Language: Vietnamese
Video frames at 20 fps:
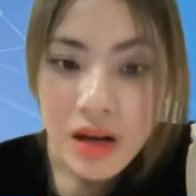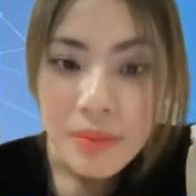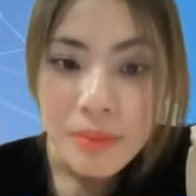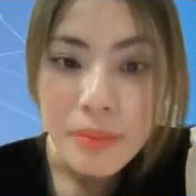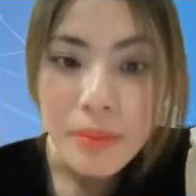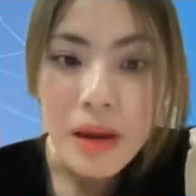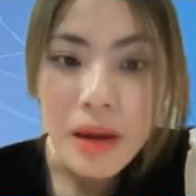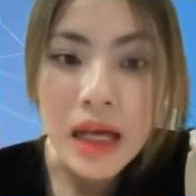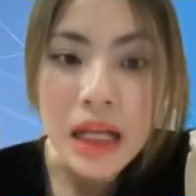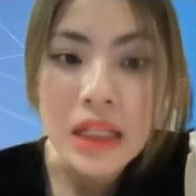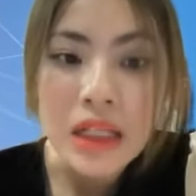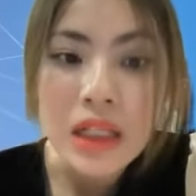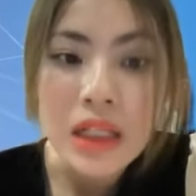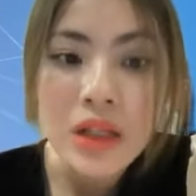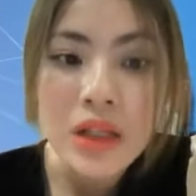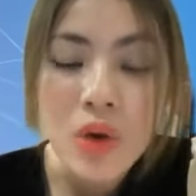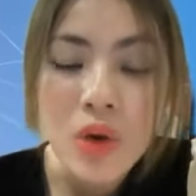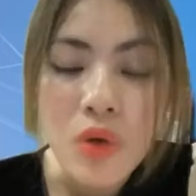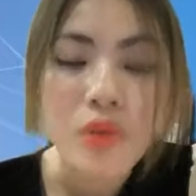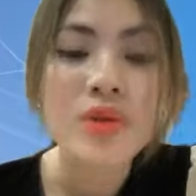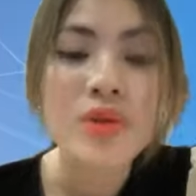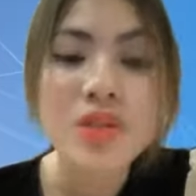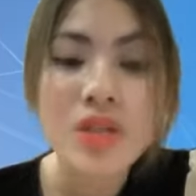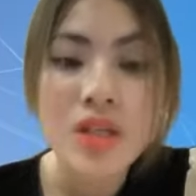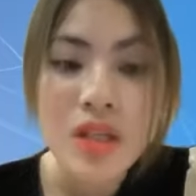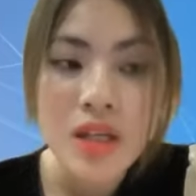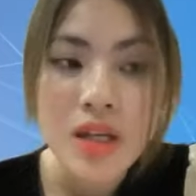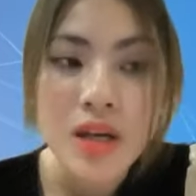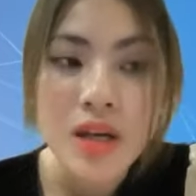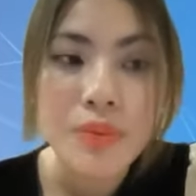mà cổ phần
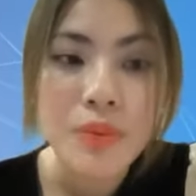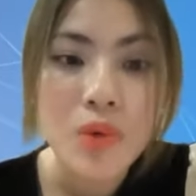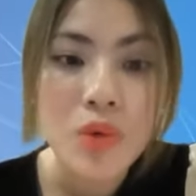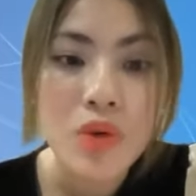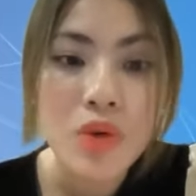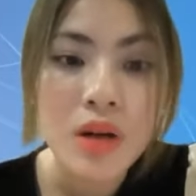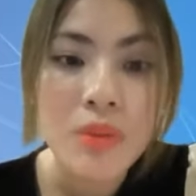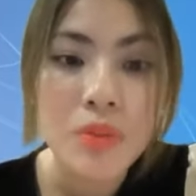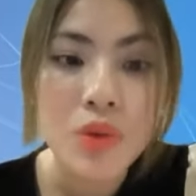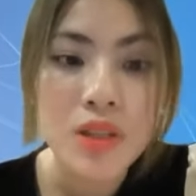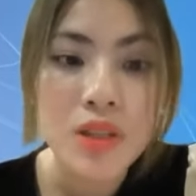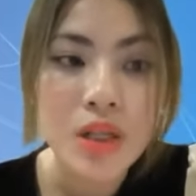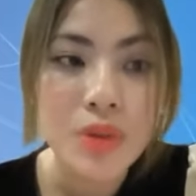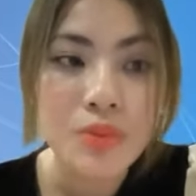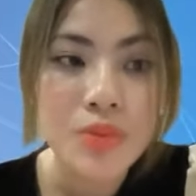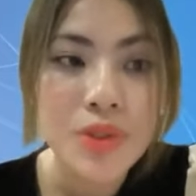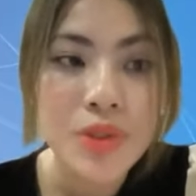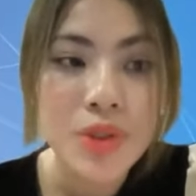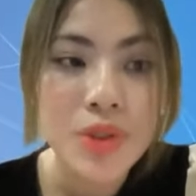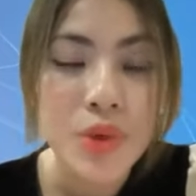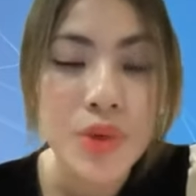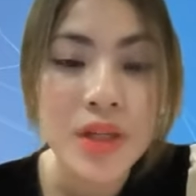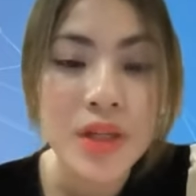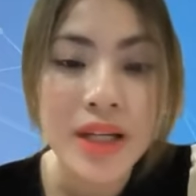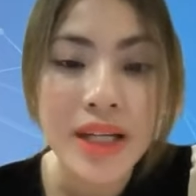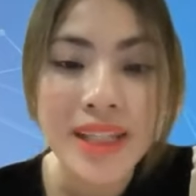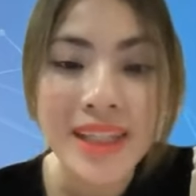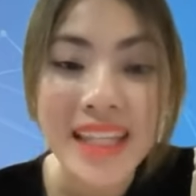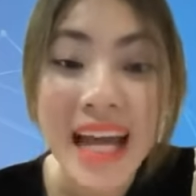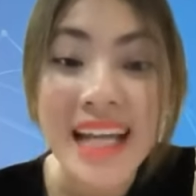doanh nghiệp cũng là một trong số những
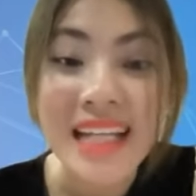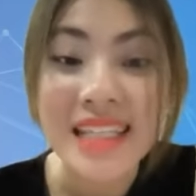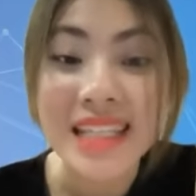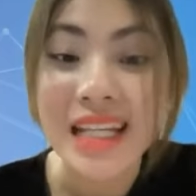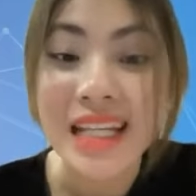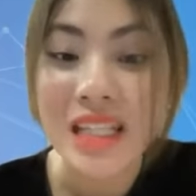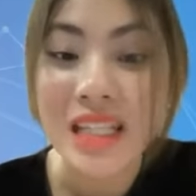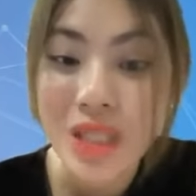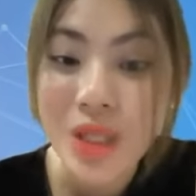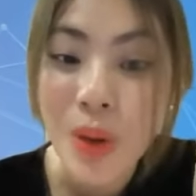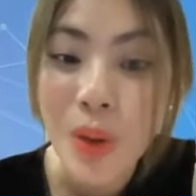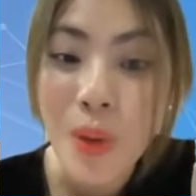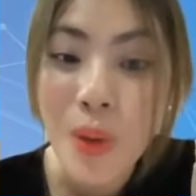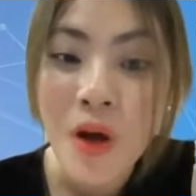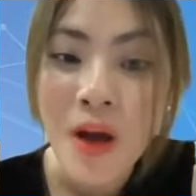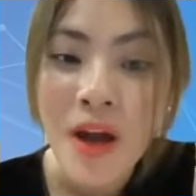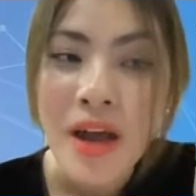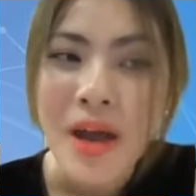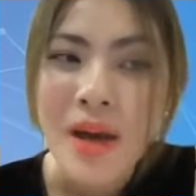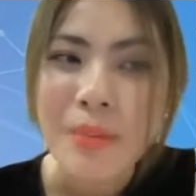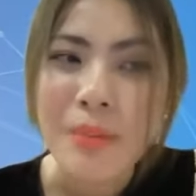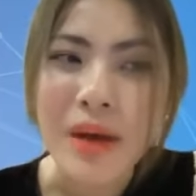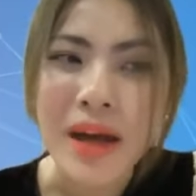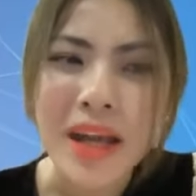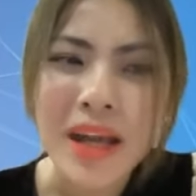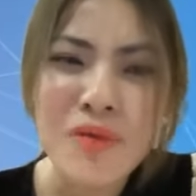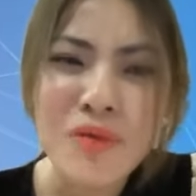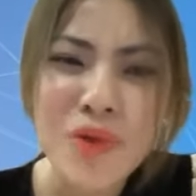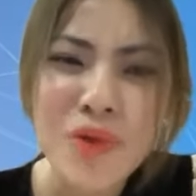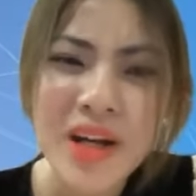cái tài sản số mà
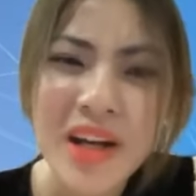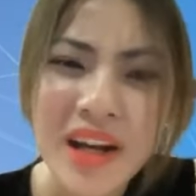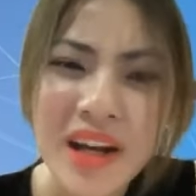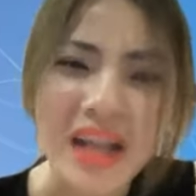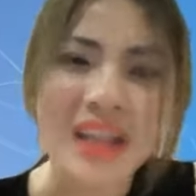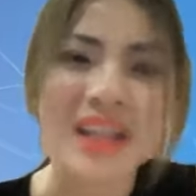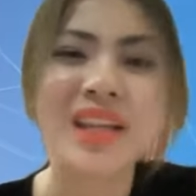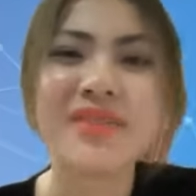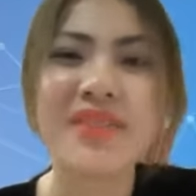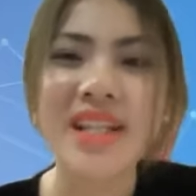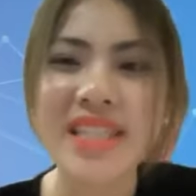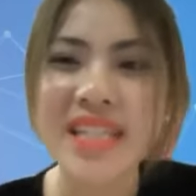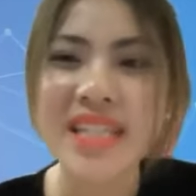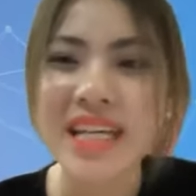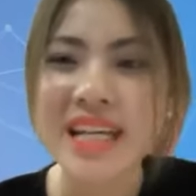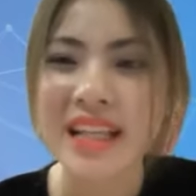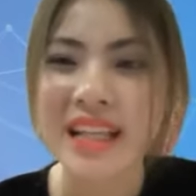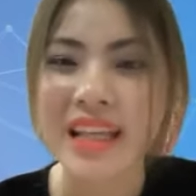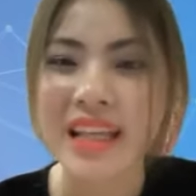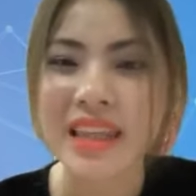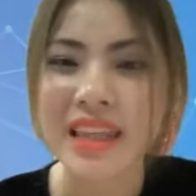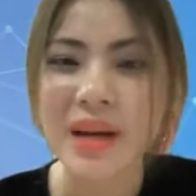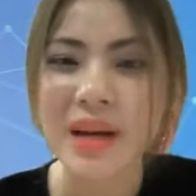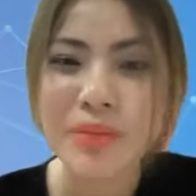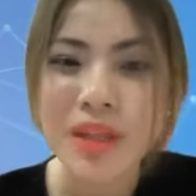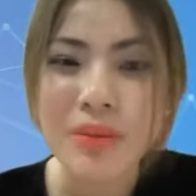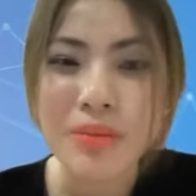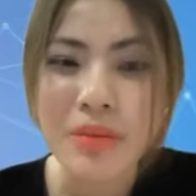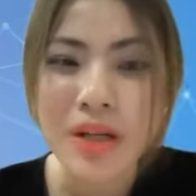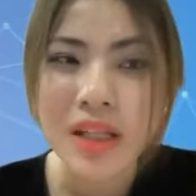em Vui khẳng định anh chị là năm
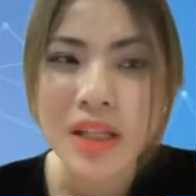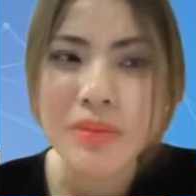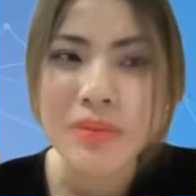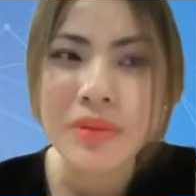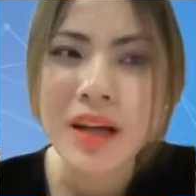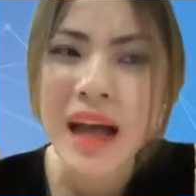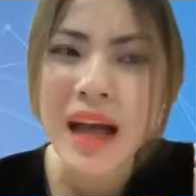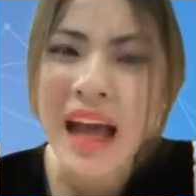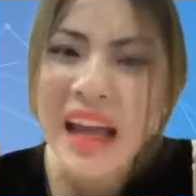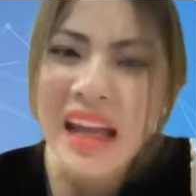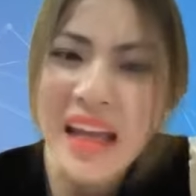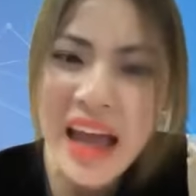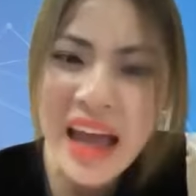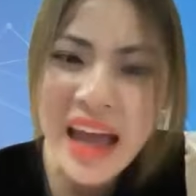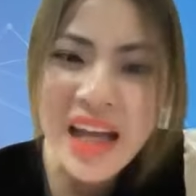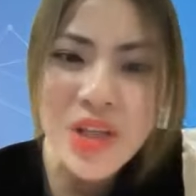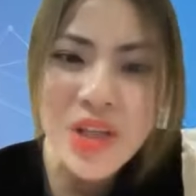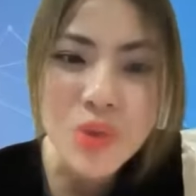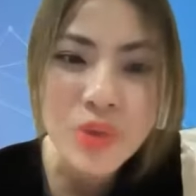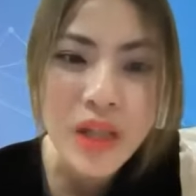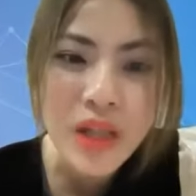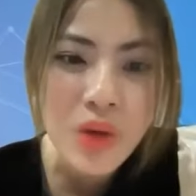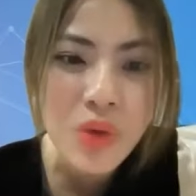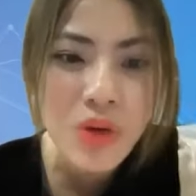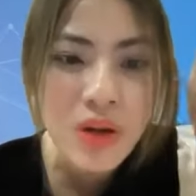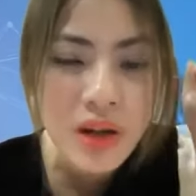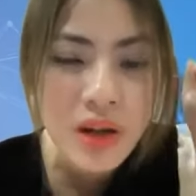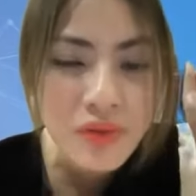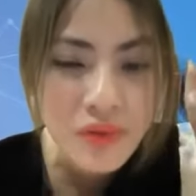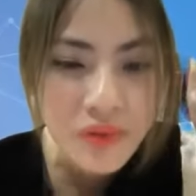tới mười năm nữa ai ai chúng ta
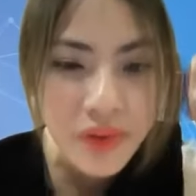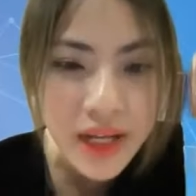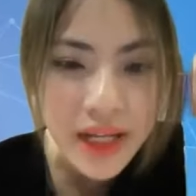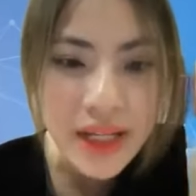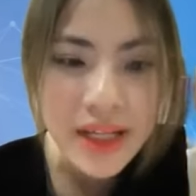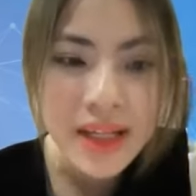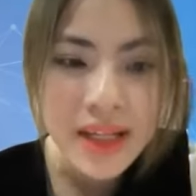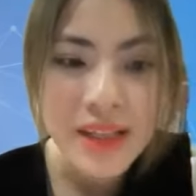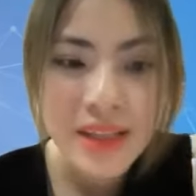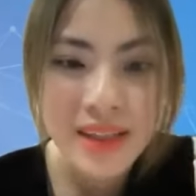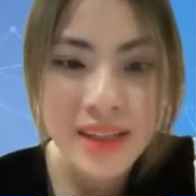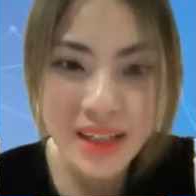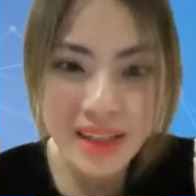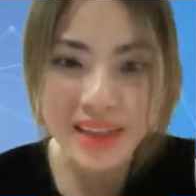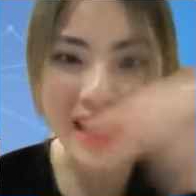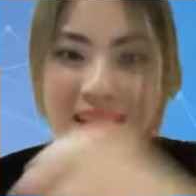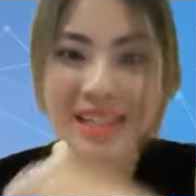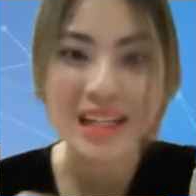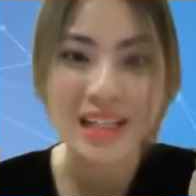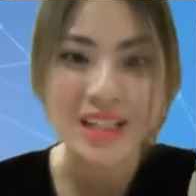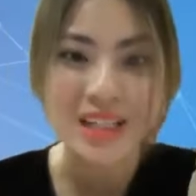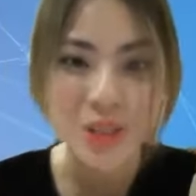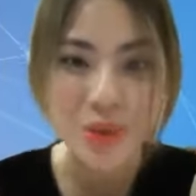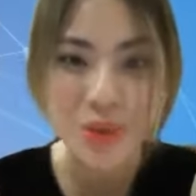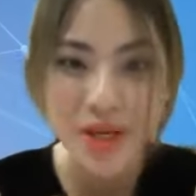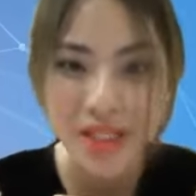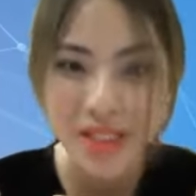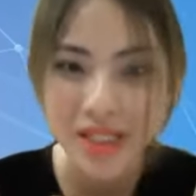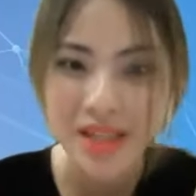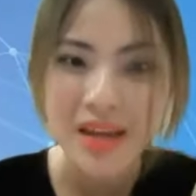cũng cần phải tích tài sản số
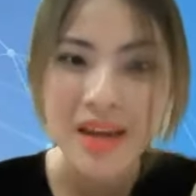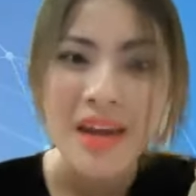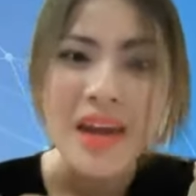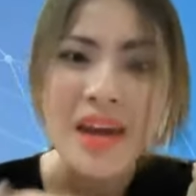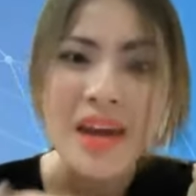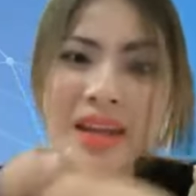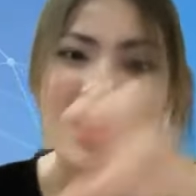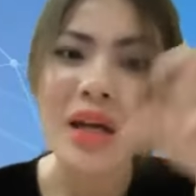anh chị.